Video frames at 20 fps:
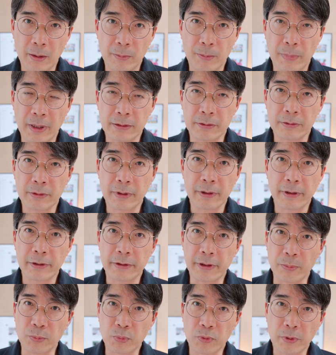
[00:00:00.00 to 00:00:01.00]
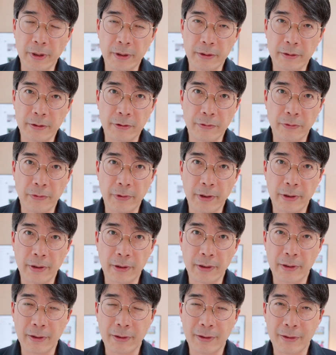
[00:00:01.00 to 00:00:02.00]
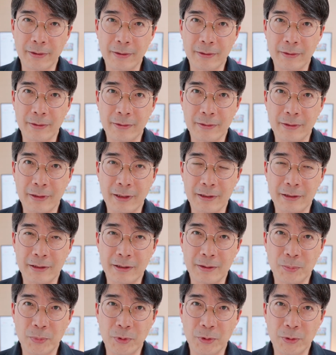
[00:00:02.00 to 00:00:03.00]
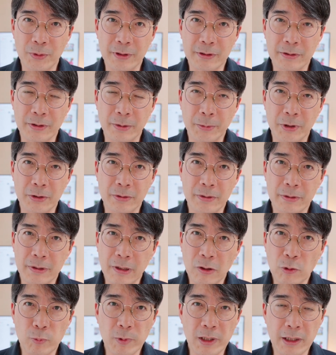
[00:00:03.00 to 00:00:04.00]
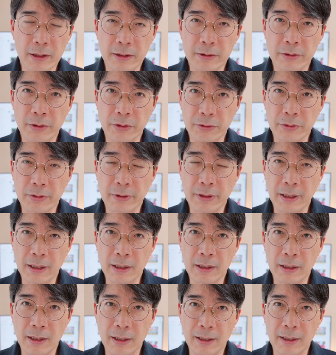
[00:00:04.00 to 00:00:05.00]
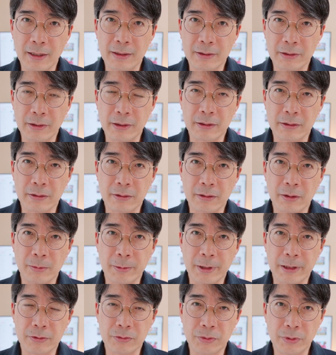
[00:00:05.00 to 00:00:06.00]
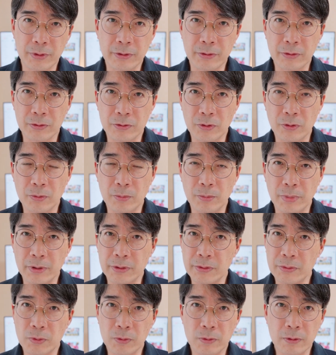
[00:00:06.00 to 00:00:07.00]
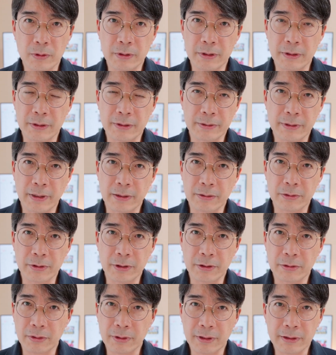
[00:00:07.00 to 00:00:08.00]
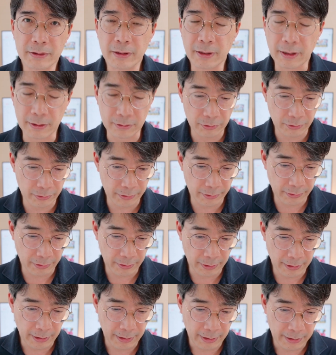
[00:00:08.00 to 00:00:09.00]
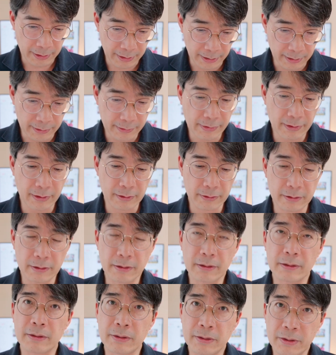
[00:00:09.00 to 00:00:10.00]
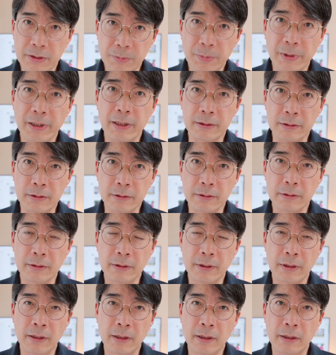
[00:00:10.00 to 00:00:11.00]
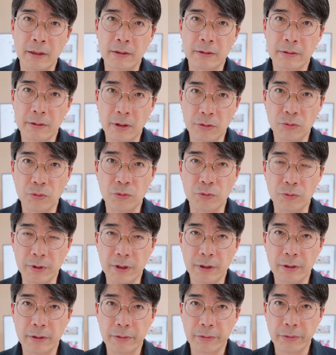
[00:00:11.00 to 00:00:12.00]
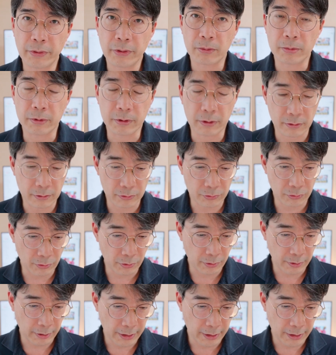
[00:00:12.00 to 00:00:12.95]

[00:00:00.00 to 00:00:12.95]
말은 되게 예쁘게 했는데 어, 달리 표현하자면 트라우마가 되었다. 네, 그렇게 말할 수 있는 거죠. 머릿속을 그 사건이 떠나질 않는 거예요. 일상을 지배하는 선율이 되어버린 거죠.